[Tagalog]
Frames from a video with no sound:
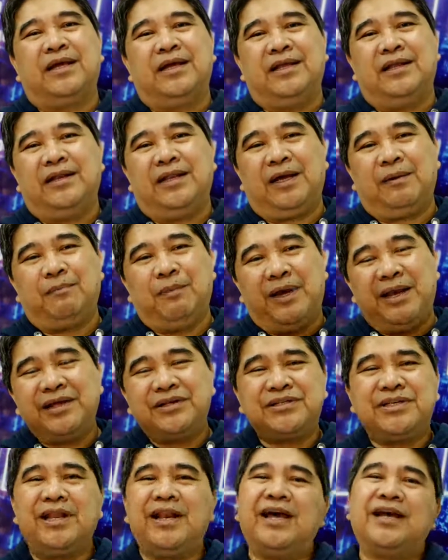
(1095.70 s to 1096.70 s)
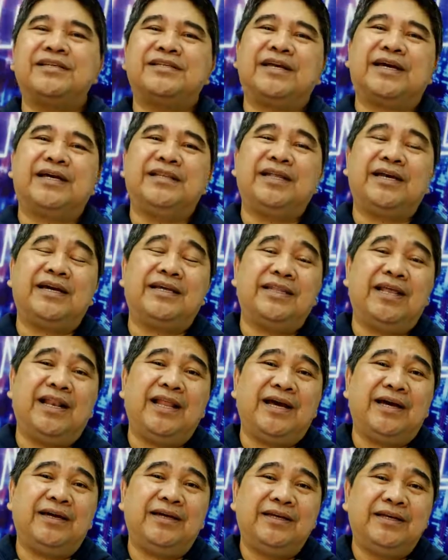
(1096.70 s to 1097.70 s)
nagbalik sila sa
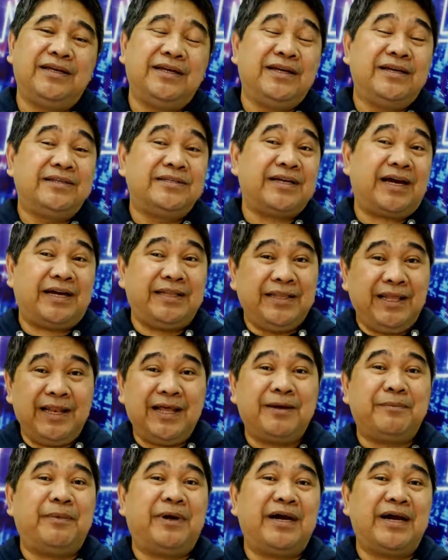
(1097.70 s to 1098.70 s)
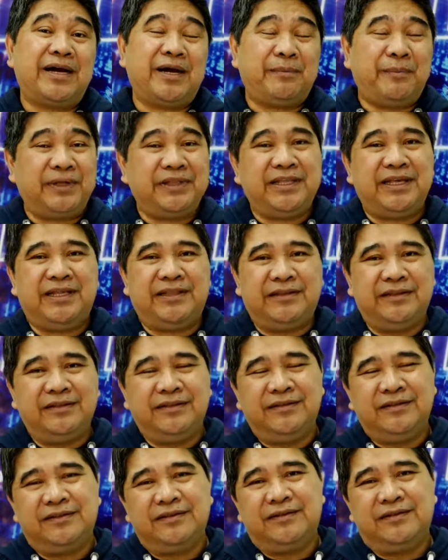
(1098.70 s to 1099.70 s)
kanilang, sa kanilang mga kapatid
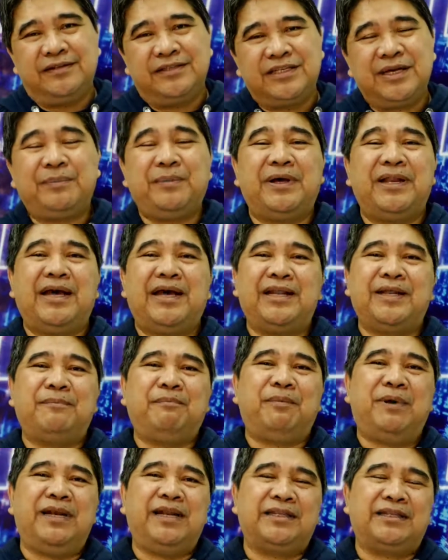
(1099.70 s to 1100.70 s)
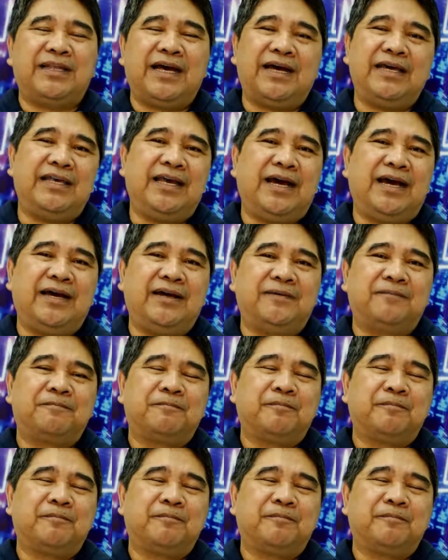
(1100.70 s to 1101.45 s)
sa pananampalataya